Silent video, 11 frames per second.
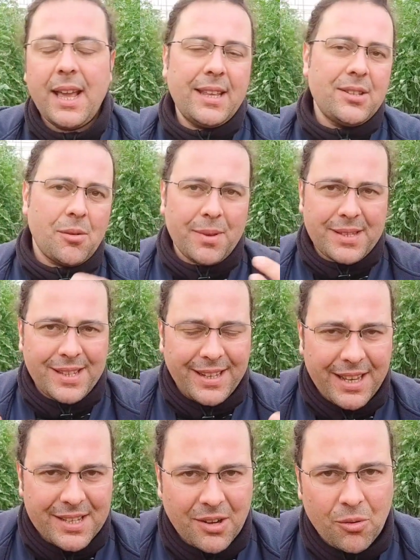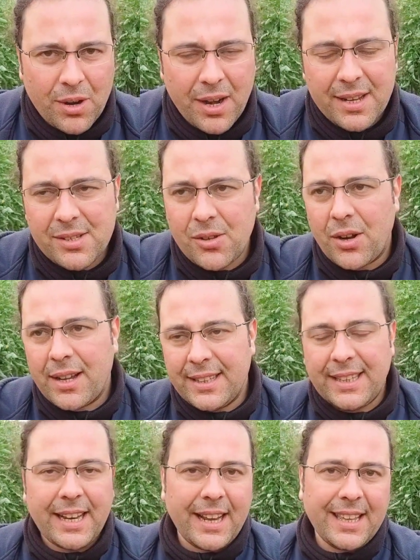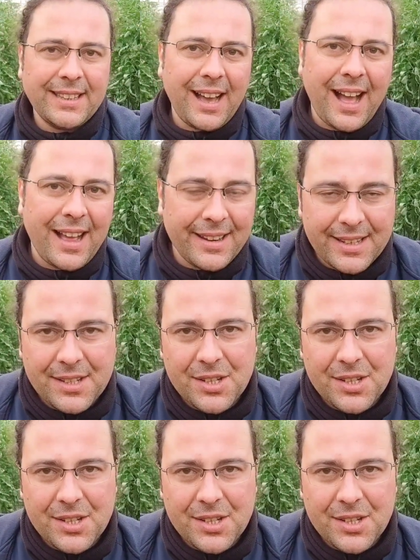E insomma si innesca una reazione a catena che da anni